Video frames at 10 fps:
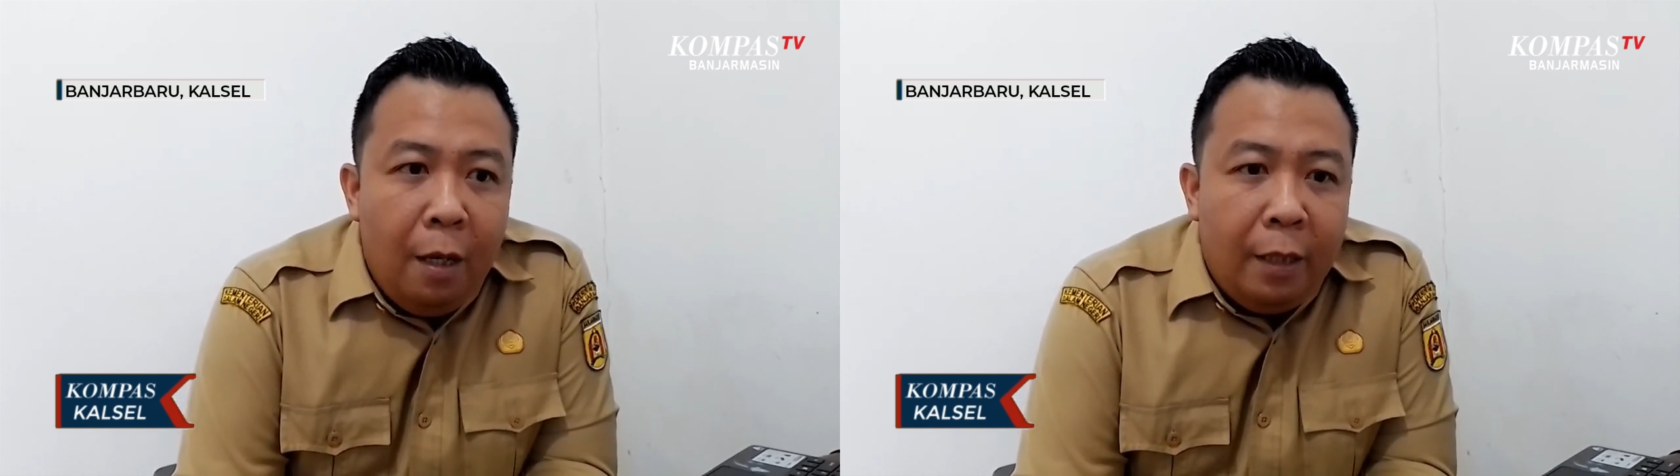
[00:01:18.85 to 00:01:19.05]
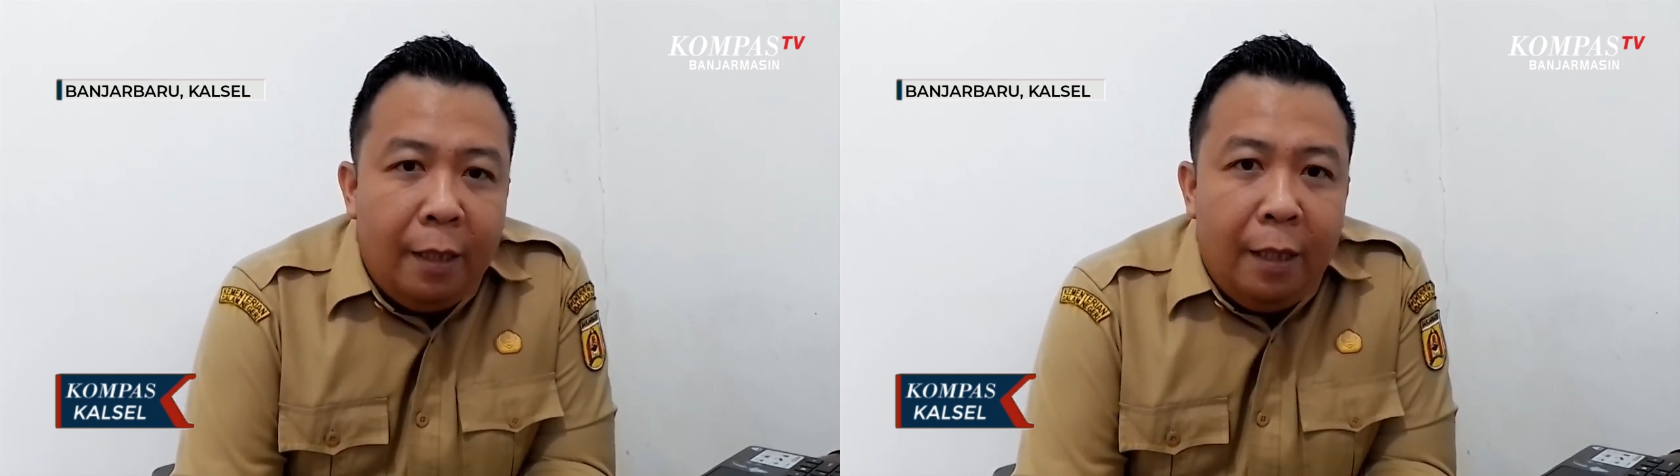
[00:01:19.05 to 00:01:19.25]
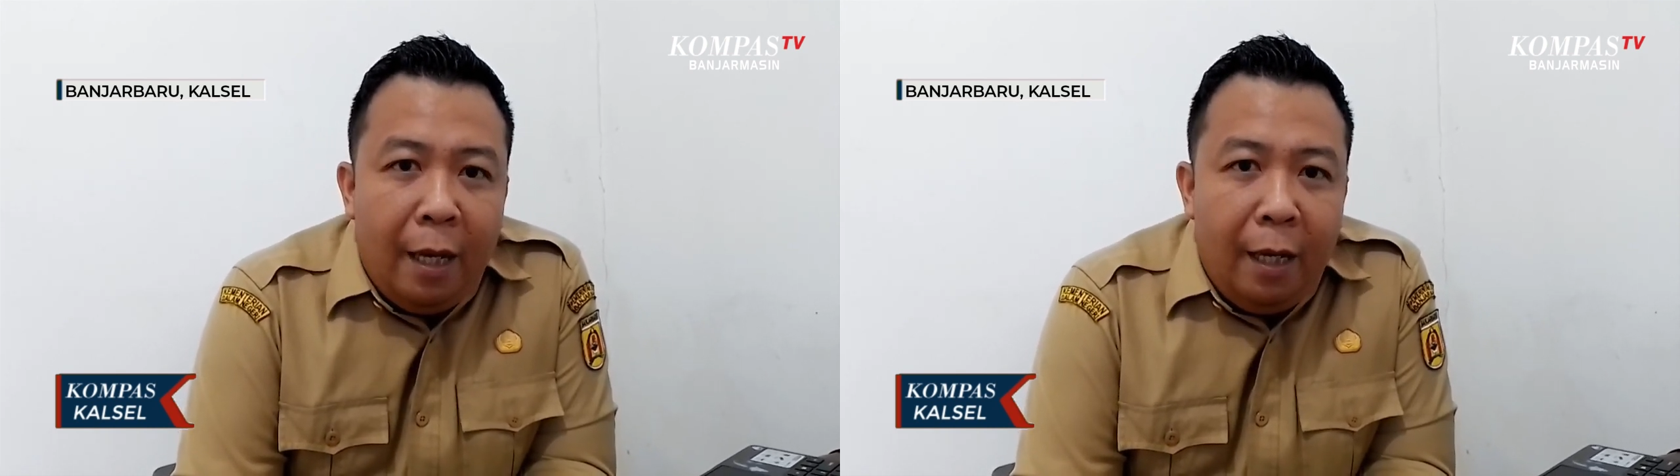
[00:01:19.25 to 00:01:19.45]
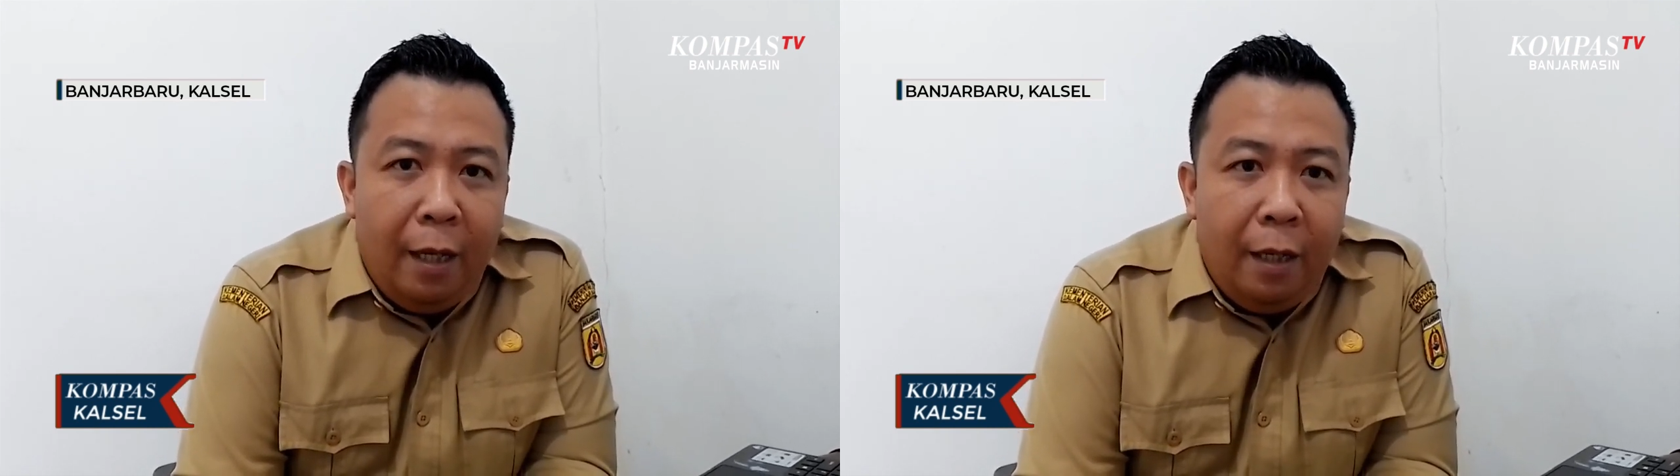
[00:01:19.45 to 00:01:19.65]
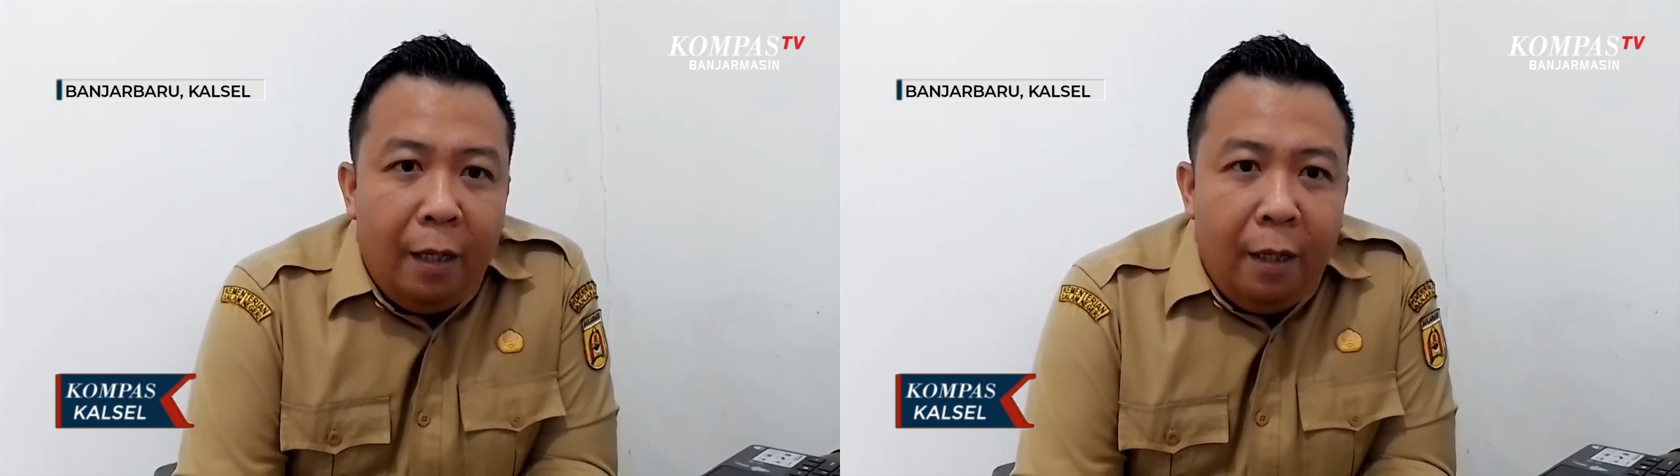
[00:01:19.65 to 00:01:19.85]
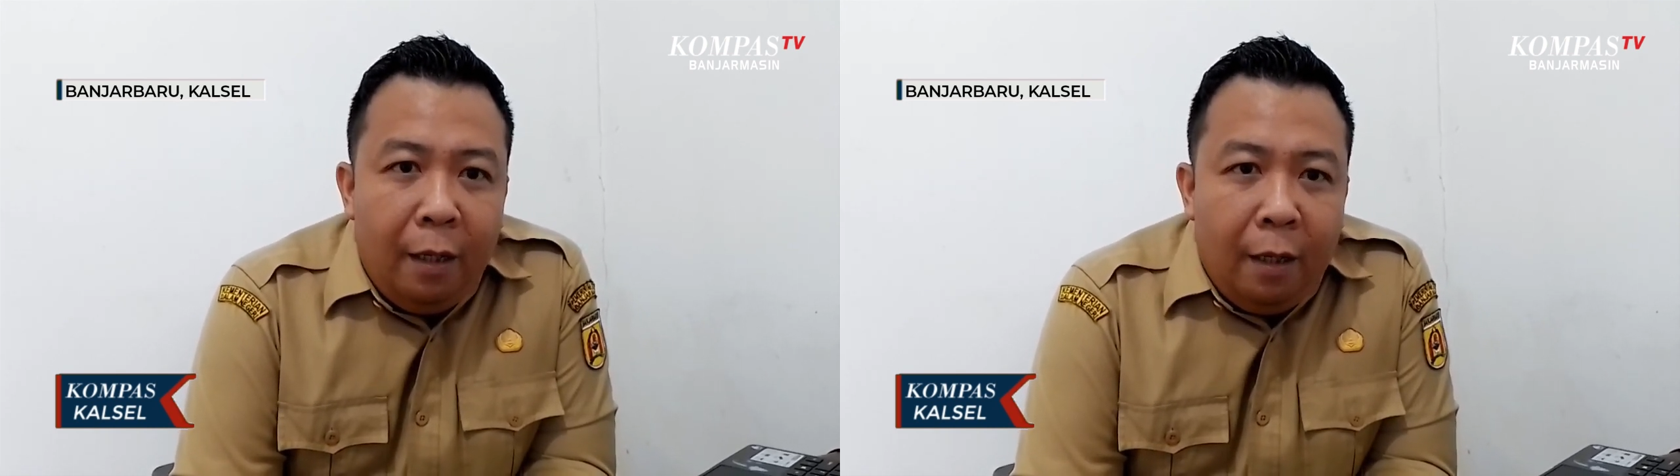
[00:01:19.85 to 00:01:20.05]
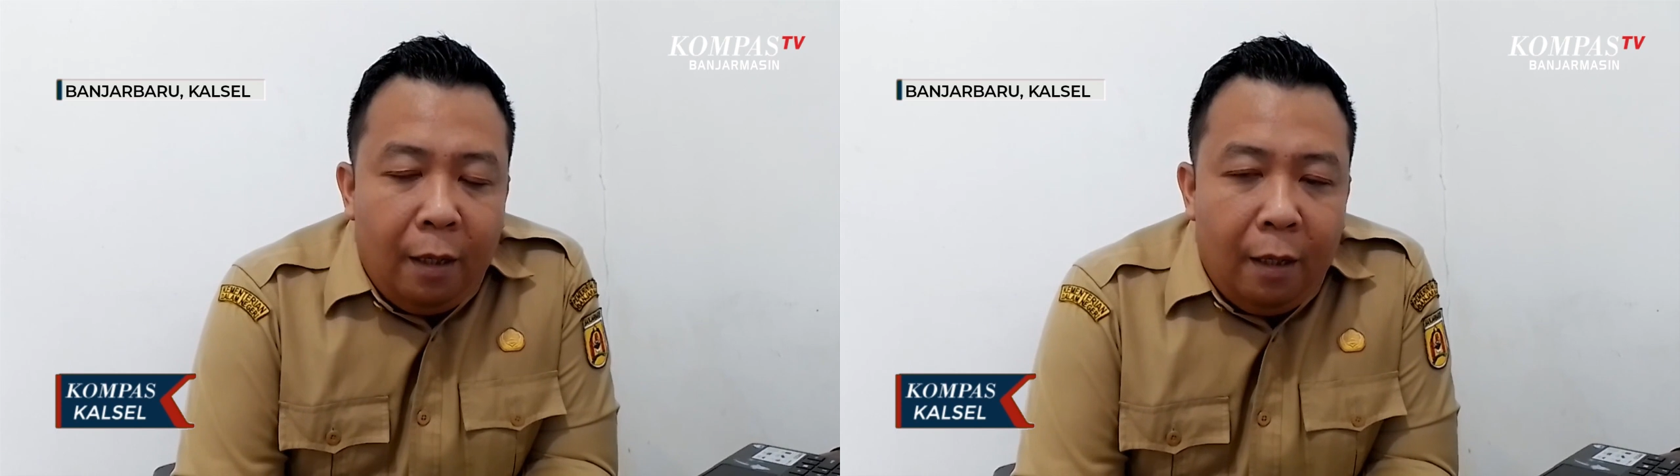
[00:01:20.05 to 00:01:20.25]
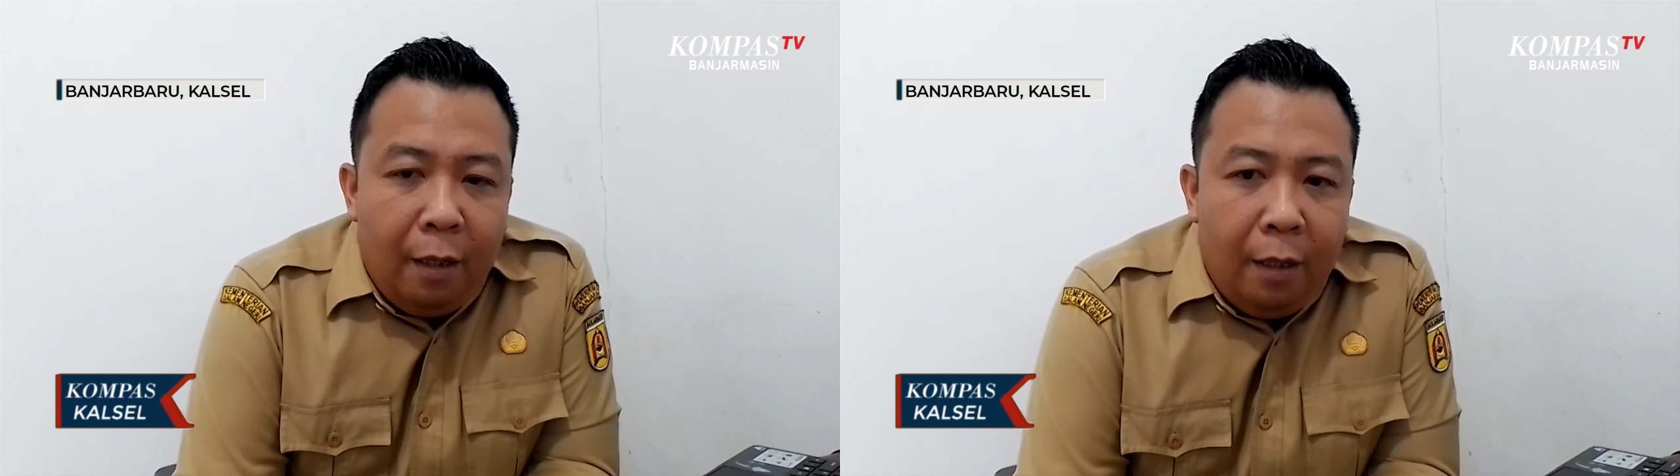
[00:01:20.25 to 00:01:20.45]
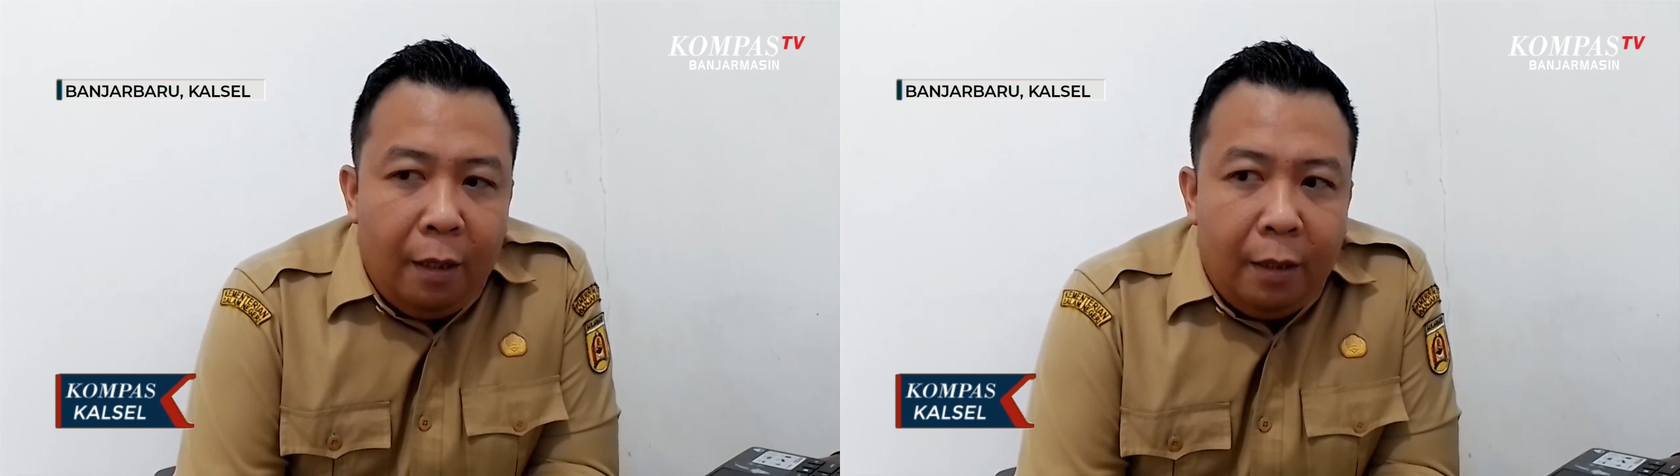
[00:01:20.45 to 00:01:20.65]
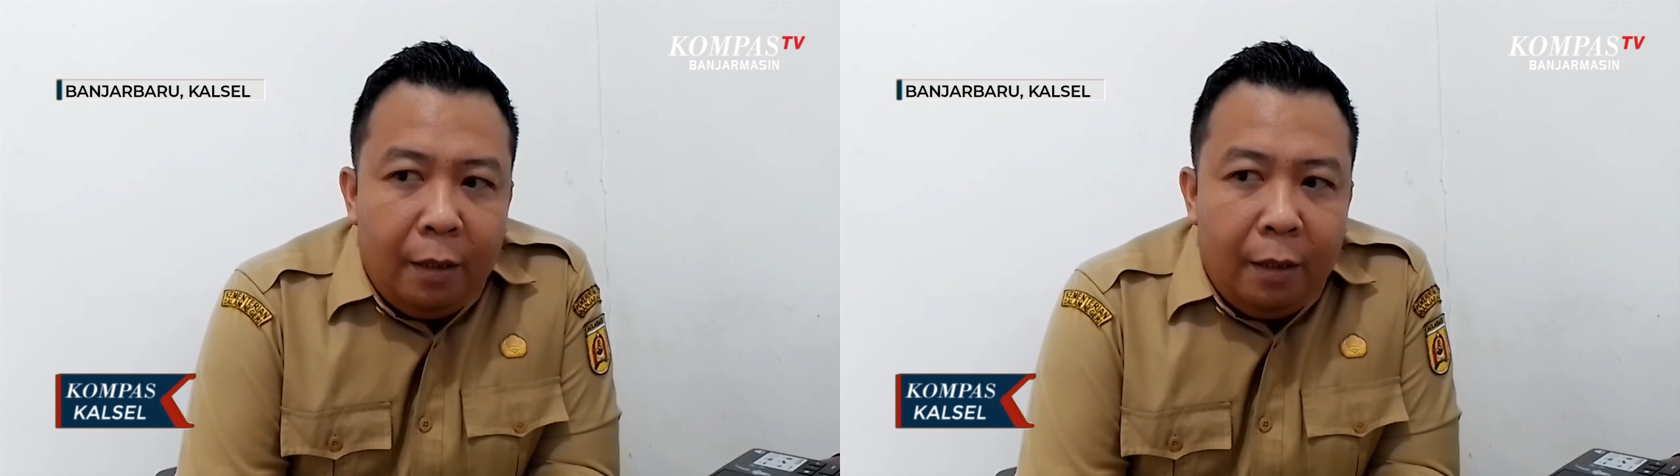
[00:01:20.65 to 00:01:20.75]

sedang Eh,